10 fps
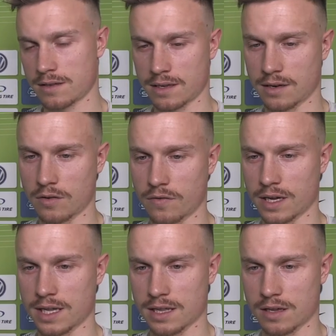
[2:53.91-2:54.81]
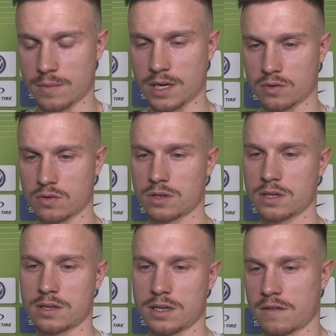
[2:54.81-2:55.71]
dann auch vergessen gemacht
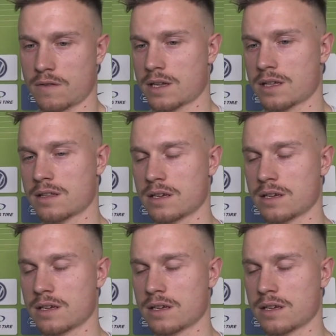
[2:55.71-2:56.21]
und äh, deswegen ist das